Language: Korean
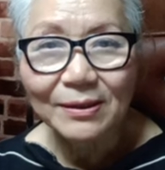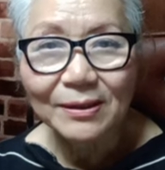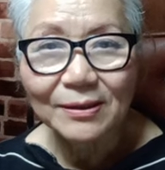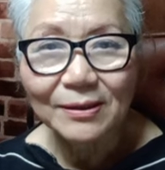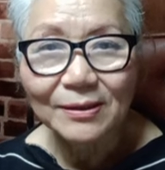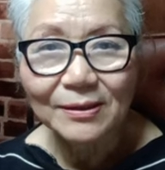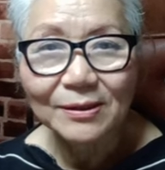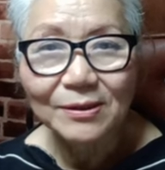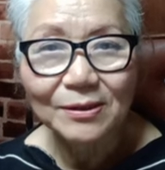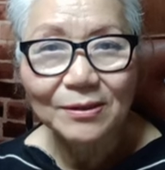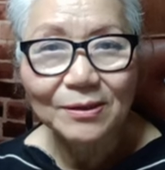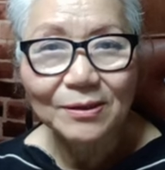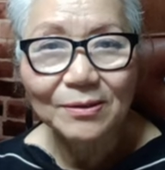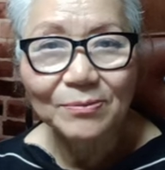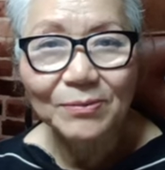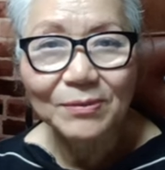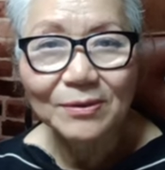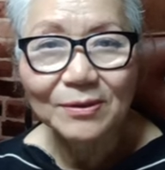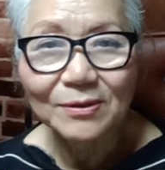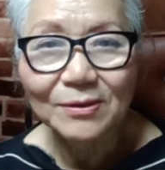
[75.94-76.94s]
어, 이런
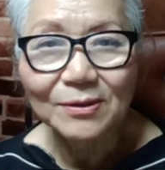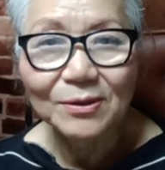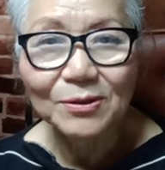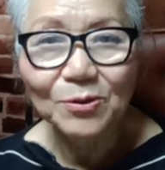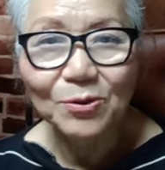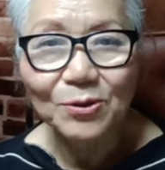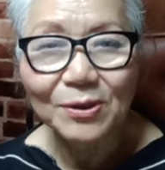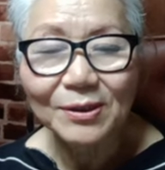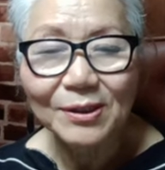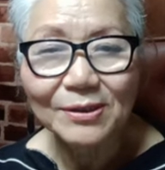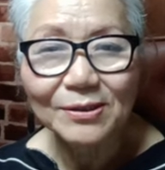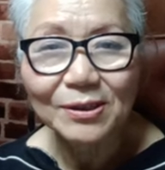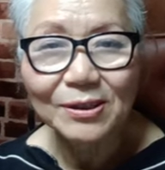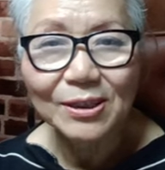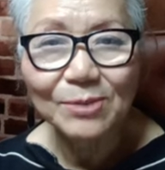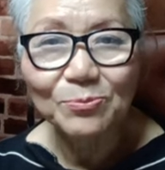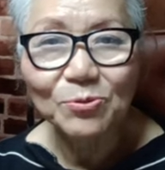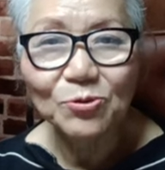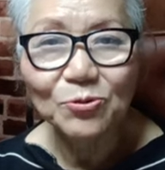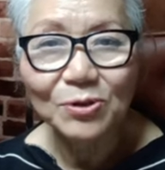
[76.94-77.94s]
의료에 대해서
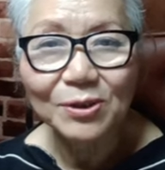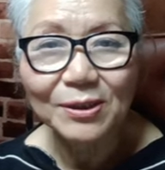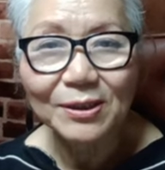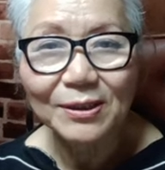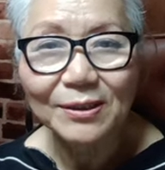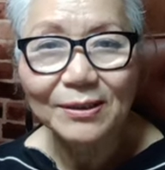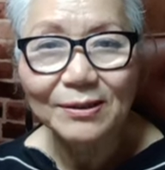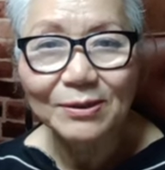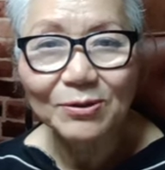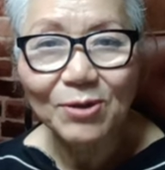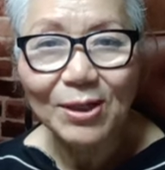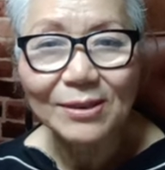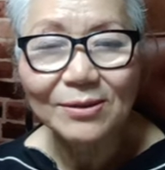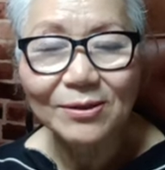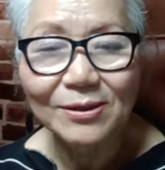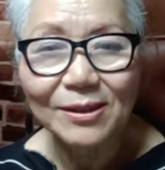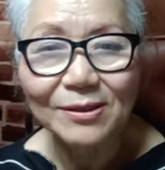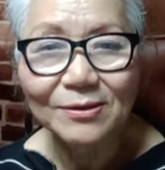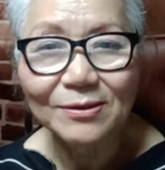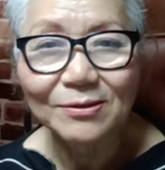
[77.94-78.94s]
깊숙이
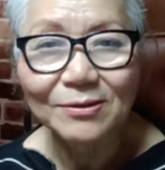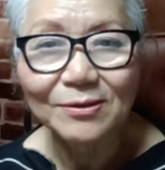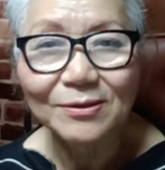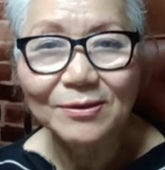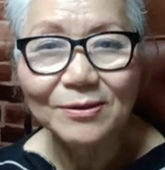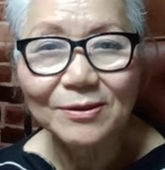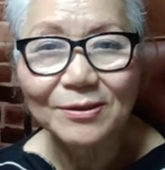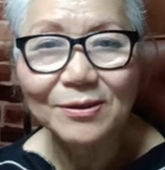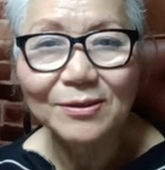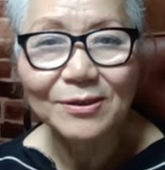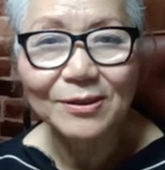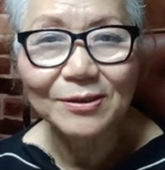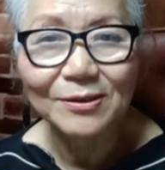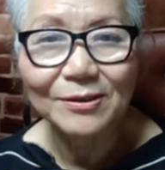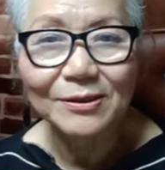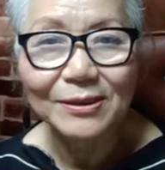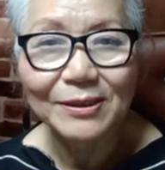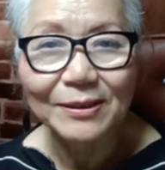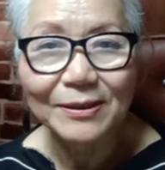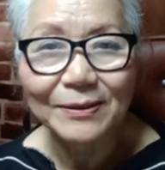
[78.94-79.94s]
관여해서
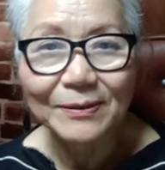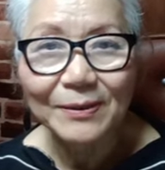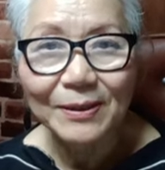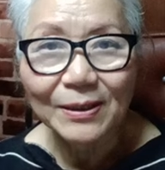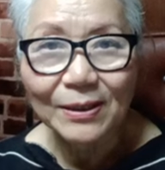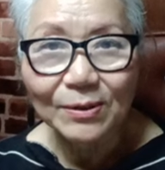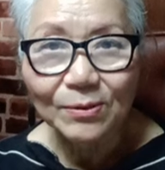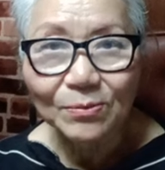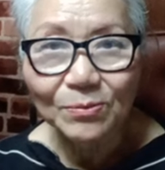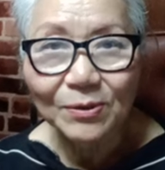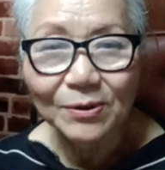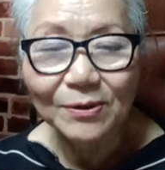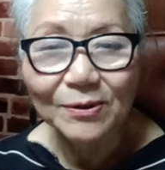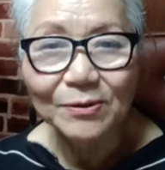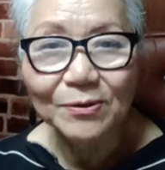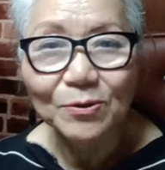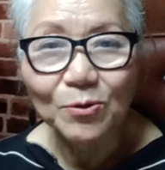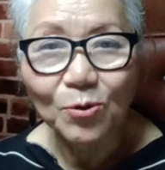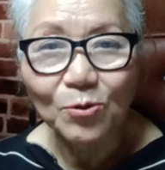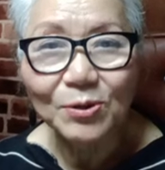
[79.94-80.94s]
그들을 이제 뭐
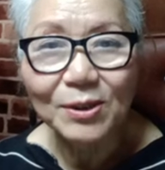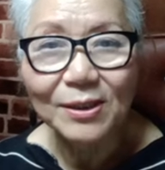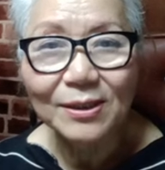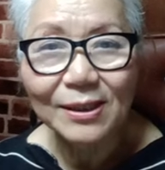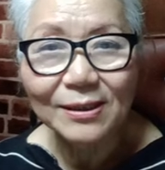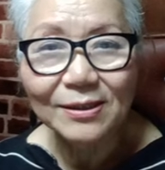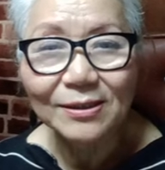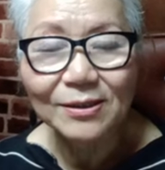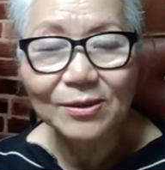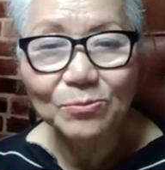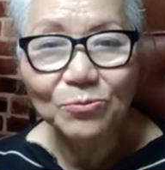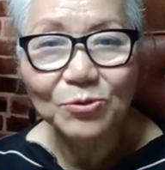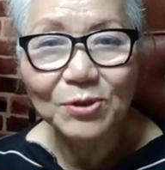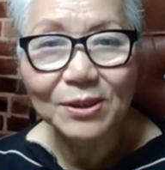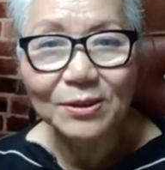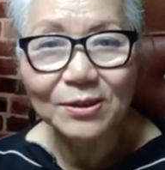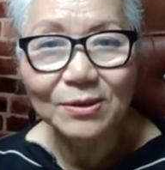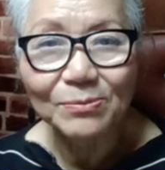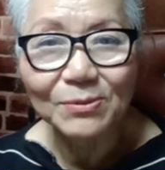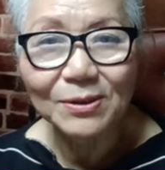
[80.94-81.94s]
고뇌라든지
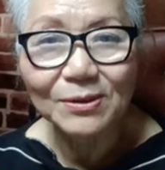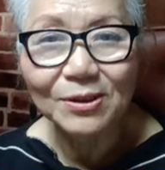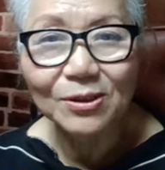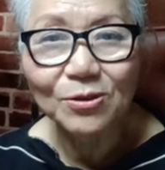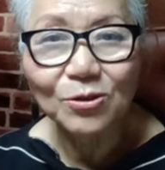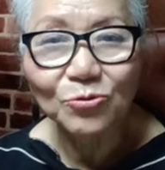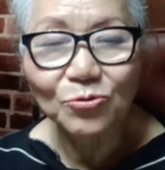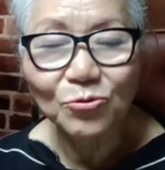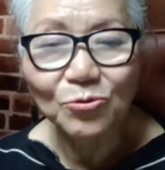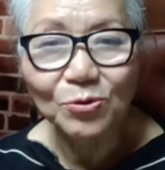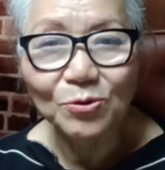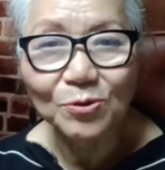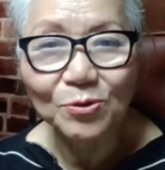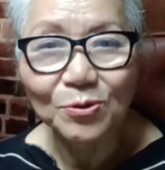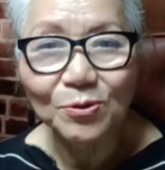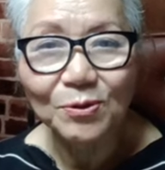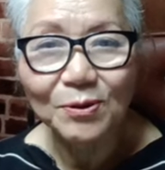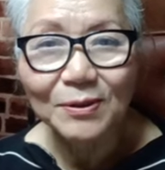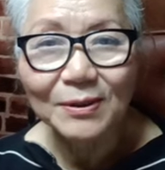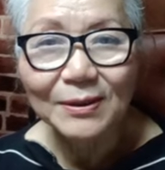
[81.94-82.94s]
문제점을 들어주고
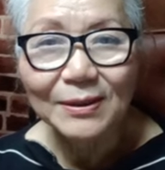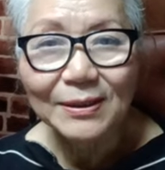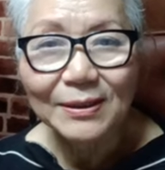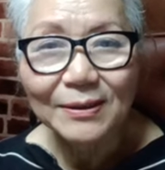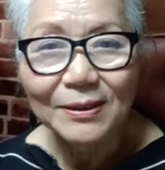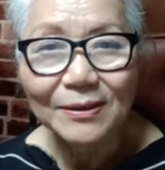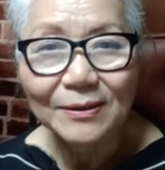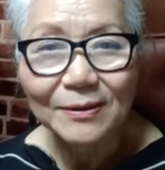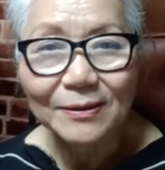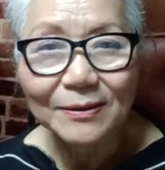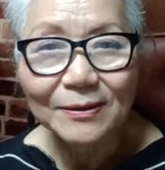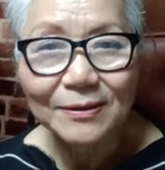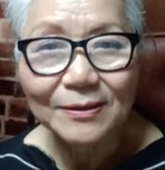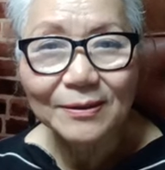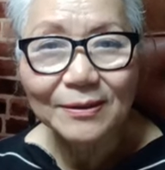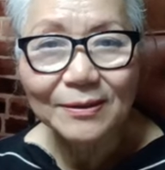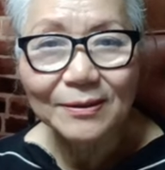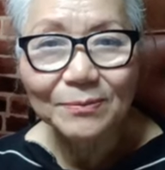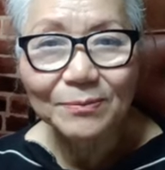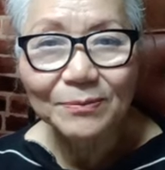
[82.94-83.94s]
또 어,
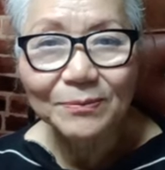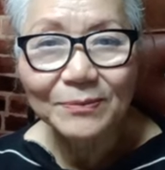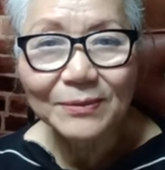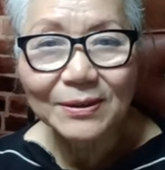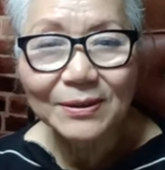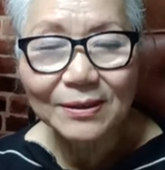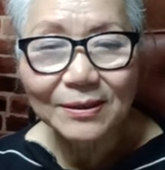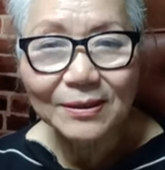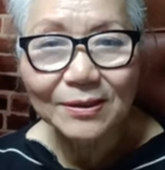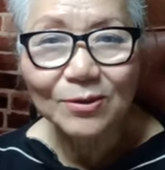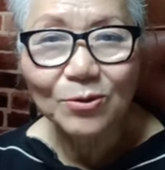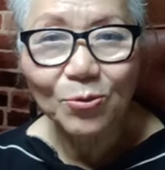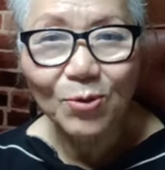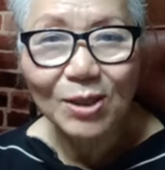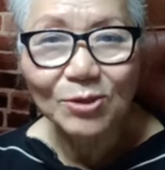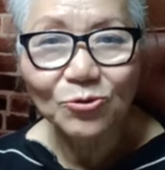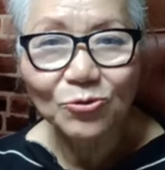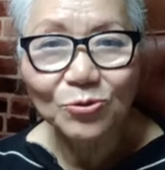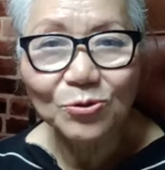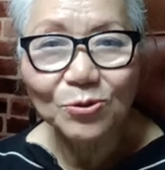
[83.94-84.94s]
그, 그,
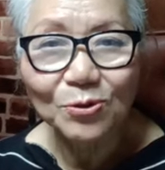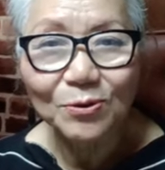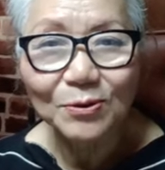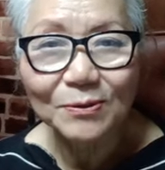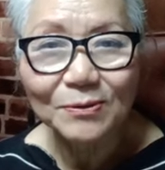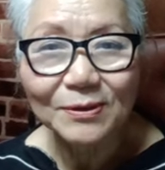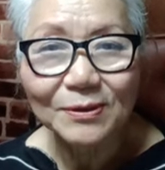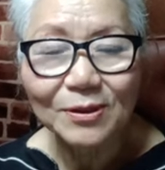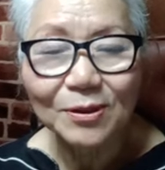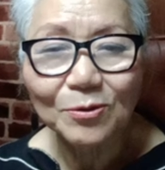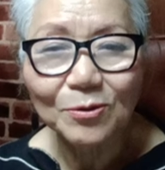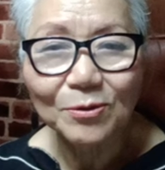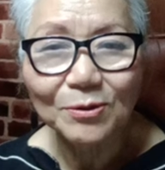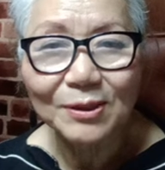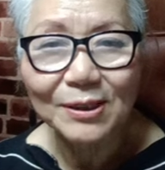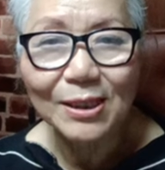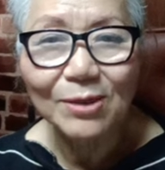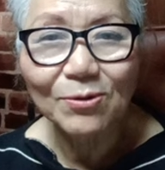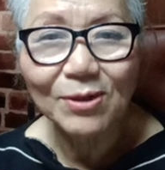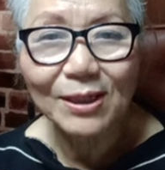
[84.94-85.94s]
도와주고
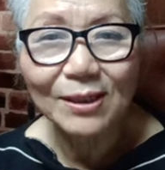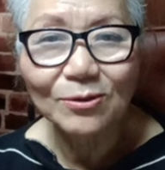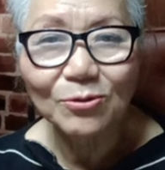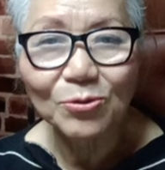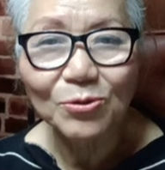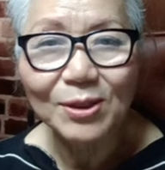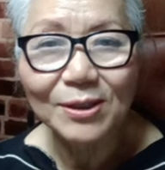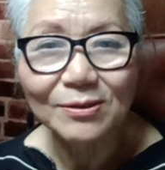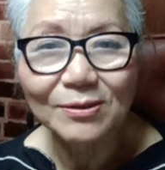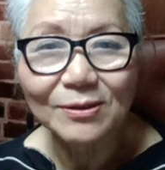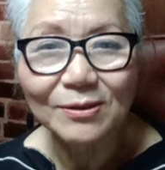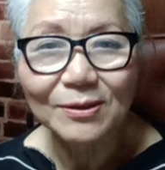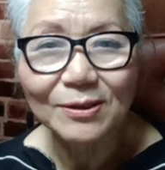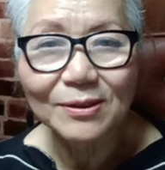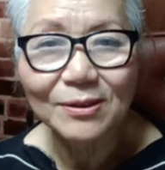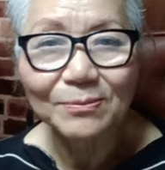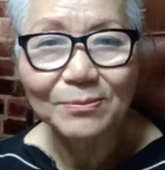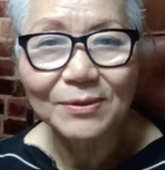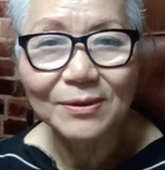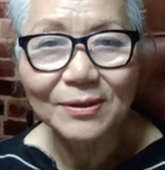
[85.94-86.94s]
서로 대화가 통해서
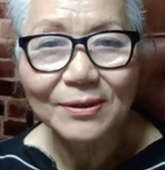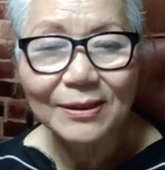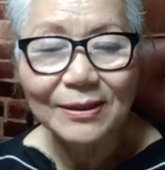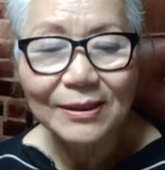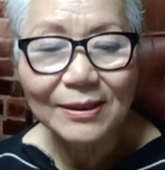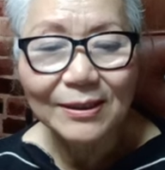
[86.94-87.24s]
이런